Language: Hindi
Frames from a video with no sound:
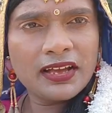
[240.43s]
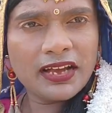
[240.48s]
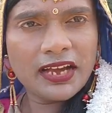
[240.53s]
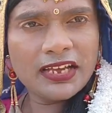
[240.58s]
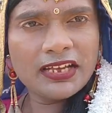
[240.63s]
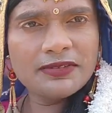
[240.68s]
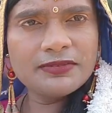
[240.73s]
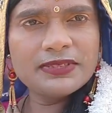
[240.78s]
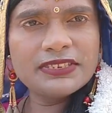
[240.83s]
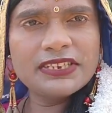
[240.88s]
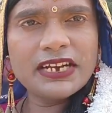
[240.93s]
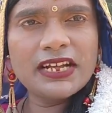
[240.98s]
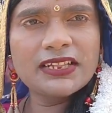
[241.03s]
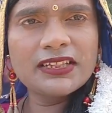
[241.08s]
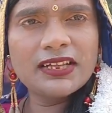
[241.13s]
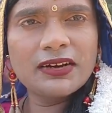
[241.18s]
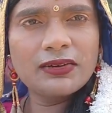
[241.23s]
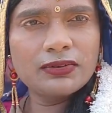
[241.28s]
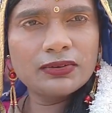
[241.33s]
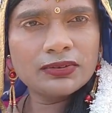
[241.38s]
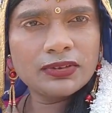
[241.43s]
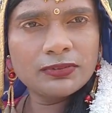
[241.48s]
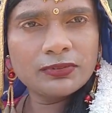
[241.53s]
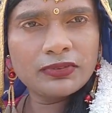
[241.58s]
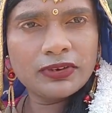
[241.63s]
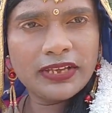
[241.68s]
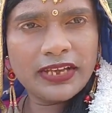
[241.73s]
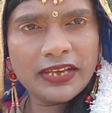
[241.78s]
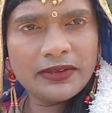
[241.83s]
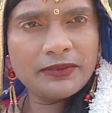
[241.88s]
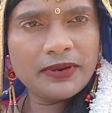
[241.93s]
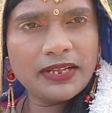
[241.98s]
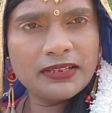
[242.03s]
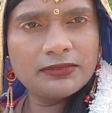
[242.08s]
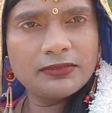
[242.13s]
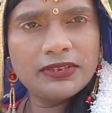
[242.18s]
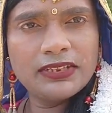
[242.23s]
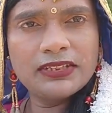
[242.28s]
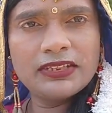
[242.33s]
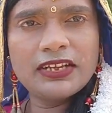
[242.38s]
कहीं भी जाता हूँ तो हमको यही
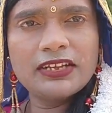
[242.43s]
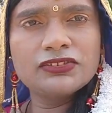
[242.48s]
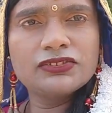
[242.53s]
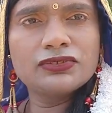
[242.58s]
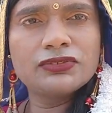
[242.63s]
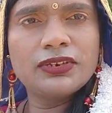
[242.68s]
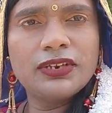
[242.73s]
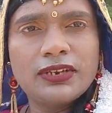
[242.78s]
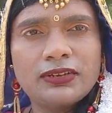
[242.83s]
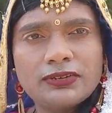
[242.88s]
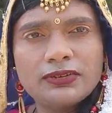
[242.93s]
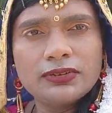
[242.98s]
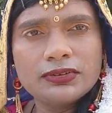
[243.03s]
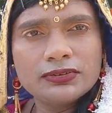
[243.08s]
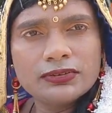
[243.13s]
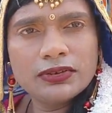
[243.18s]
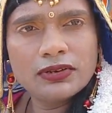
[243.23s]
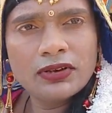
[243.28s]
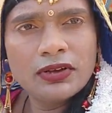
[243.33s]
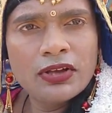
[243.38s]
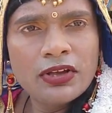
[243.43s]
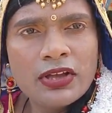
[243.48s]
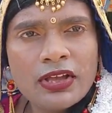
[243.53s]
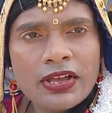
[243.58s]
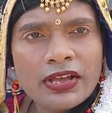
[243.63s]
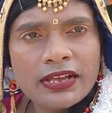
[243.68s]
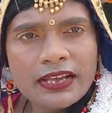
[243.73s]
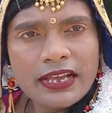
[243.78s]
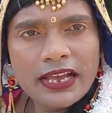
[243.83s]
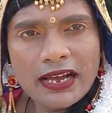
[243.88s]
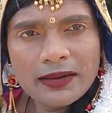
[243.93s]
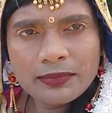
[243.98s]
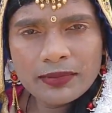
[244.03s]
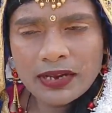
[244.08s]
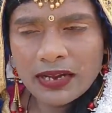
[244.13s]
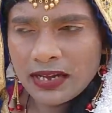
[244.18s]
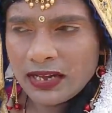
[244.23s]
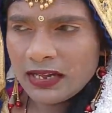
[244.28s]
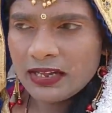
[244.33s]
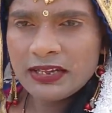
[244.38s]
बात मिलता है सुनने को दोस्तों कि
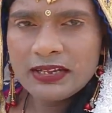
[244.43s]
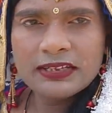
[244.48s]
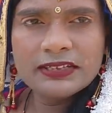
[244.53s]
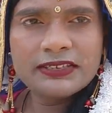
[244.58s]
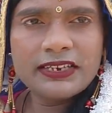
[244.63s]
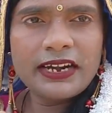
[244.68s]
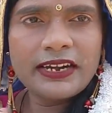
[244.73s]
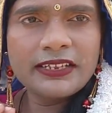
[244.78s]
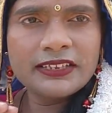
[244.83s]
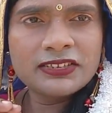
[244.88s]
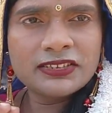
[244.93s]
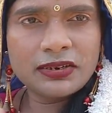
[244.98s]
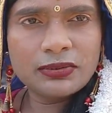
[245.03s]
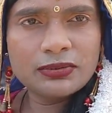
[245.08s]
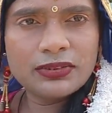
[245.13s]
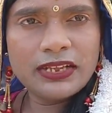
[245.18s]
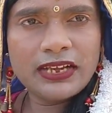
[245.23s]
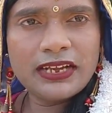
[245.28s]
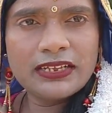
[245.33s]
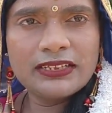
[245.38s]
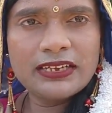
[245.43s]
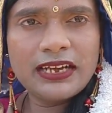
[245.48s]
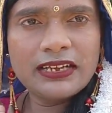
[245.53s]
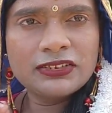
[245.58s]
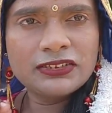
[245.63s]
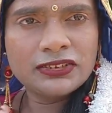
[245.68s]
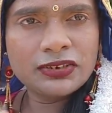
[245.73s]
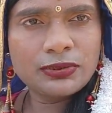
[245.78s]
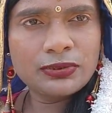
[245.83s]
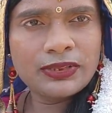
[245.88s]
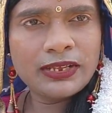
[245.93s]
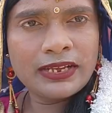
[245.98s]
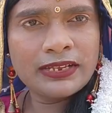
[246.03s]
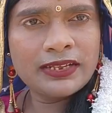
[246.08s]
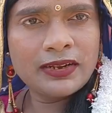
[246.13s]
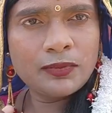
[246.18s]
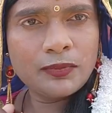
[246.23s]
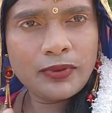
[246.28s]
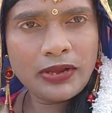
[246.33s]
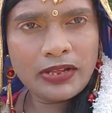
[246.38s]
आपका साढ़े चौदह हज़ार चौदह
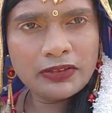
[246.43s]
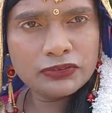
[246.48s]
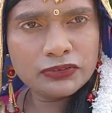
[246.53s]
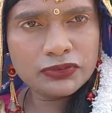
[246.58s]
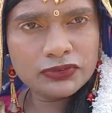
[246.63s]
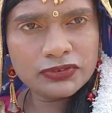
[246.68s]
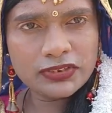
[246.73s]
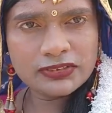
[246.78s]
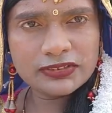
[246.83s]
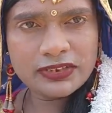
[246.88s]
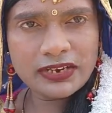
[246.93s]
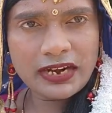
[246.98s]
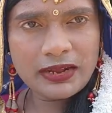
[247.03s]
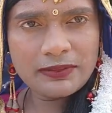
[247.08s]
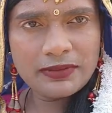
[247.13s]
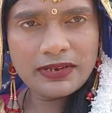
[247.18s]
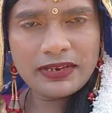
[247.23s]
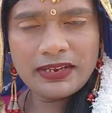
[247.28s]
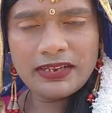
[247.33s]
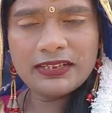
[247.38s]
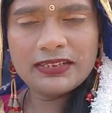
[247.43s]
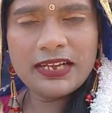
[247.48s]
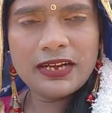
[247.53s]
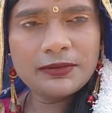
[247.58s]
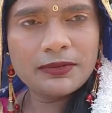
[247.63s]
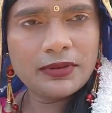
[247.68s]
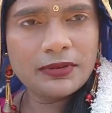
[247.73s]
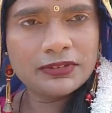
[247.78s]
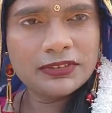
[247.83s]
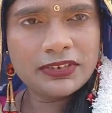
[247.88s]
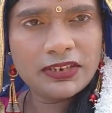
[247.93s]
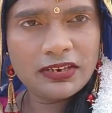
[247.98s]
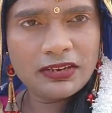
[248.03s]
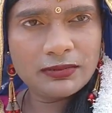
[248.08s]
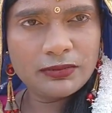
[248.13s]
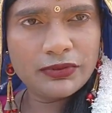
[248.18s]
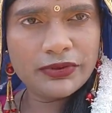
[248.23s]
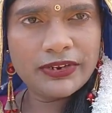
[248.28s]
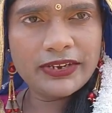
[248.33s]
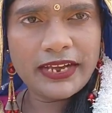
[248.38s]
हज़ार पाँच सौ सब्सक्राइबर है तो आपका
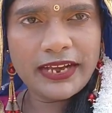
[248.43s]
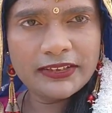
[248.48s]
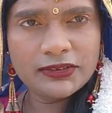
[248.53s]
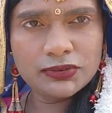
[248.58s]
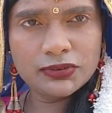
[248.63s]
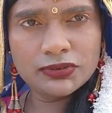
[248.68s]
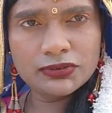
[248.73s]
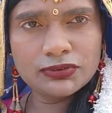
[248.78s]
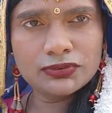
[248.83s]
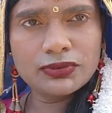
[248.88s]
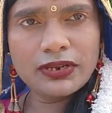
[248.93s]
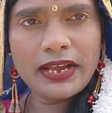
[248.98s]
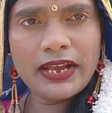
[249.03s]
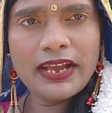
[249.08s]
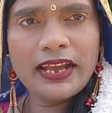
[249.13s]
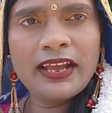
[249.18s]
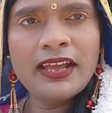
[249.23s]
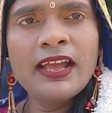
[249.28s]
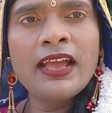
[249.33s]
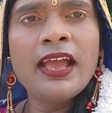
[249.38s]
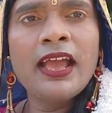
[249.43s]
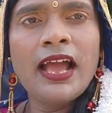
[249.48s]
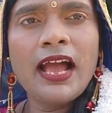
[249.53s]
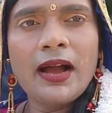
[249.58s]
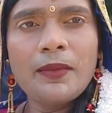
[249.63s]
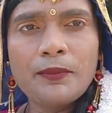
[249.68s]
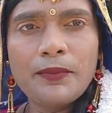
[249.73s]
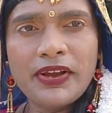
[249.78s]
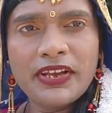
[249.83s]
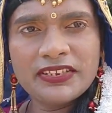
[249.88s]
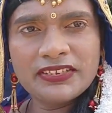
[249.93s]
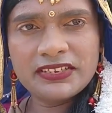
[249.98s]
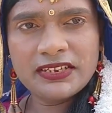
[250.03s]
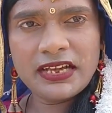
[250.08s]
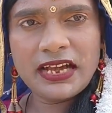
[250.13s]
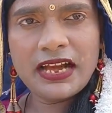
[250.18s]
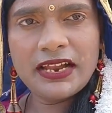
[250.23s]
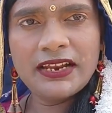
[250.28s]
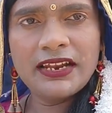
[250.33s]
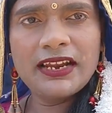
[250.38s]
चैनल मोनेटाइज हो चुका है आप पैसे
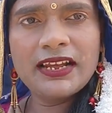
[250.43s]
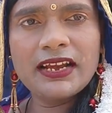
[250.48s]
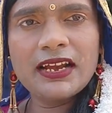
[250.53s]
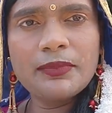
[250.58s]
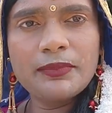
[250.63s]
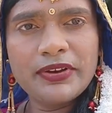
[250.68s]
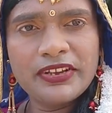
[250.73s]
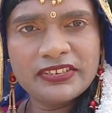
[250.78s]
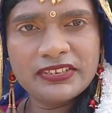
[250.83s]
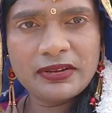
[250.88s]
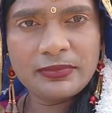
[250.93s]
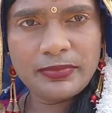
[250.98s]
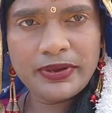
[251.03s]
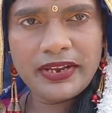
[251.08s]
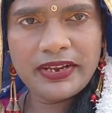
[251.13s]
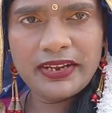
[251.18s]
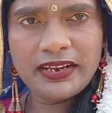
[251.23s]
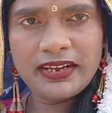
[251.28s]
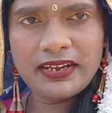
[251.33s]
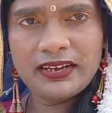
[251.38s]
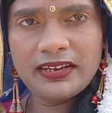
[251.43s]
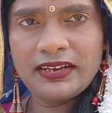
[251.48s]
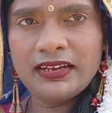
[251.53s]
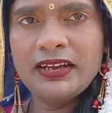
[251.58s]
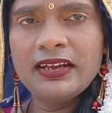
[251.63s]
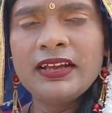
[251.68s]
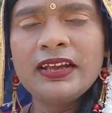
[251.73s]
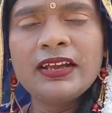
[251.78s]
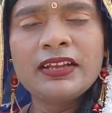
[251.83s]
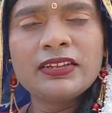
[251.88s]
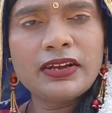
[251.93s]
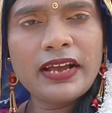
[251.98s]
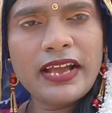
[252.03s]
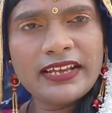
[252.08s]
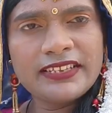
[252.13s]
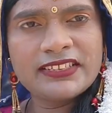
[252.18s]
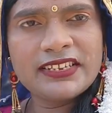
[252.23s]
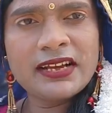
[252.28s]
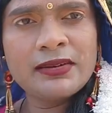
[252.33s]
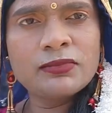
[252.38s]
आने लगा पैसा पाने लगे हैं
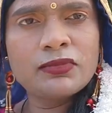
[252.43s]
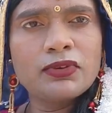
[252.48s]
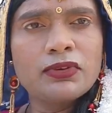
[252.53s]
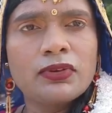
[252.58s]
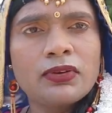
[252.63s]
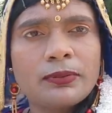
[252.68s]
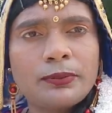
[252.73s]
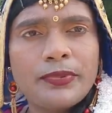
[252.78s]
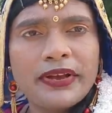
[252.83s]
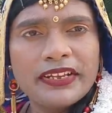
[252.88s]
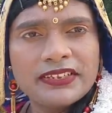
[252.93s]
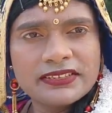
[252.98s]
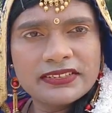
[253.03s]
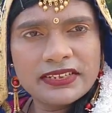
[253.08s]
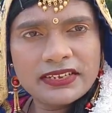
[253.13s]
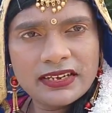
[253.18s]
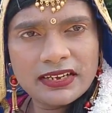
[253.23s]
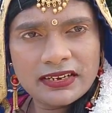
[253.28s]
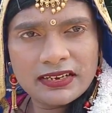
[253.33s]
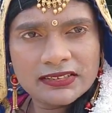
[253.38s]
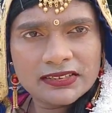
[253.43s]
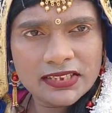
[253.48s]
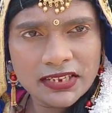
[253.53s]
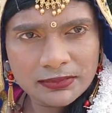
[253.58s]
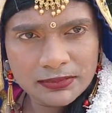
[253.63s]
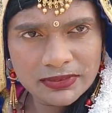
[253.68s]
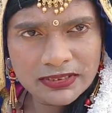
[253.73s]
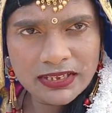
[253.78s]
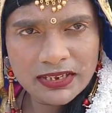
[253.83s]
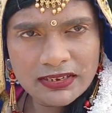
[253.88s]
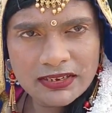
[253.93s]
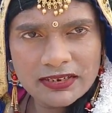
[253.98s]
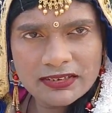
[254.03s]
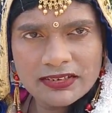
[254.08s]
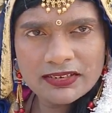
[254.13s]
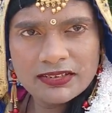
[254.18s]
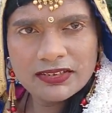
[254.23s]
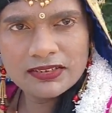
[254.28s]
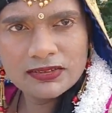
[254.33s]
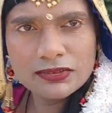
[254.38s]
ऐसे हमको लोग बेजती करके शर्मिंदा कर
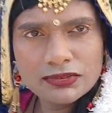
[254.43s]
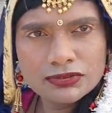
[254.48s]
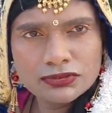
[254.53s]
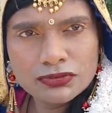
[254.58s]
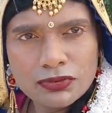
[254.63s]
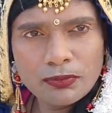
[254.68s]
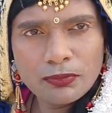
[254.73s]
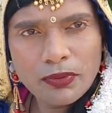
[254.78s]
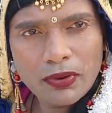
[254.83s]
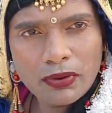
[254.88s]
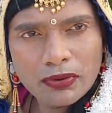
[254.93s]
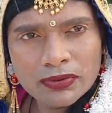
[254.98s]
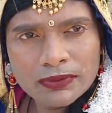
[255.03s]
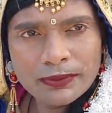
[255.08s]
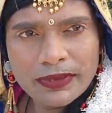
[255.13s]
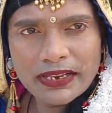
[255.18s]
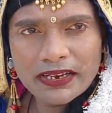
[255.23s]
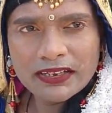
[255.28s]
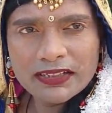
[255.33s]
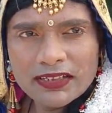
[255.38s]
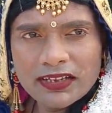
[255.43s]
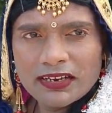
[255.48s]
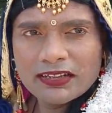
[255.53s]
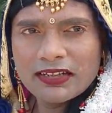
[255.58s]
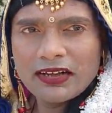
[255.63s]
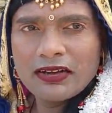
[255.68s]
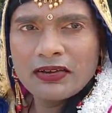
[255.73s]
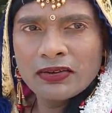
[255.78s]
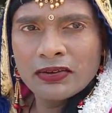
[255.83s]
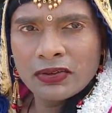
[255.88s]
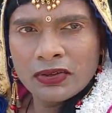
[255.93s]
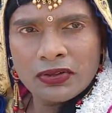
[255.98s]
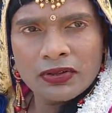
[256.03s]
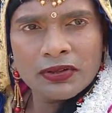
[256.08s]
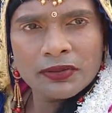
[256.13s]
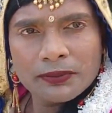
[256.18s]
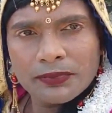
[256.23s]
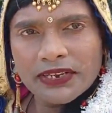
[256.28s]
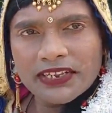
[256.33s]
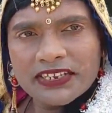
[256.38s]
देते हैं दोस्तों बहुत मेहनत करता हूँ
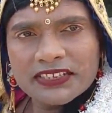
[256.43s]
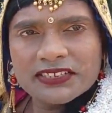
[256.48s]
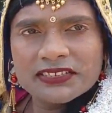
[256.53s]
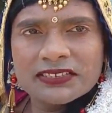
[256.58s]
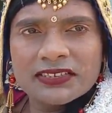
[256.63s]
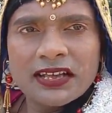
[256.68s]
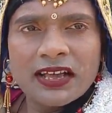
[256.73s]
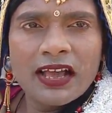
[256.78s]
प्लीज़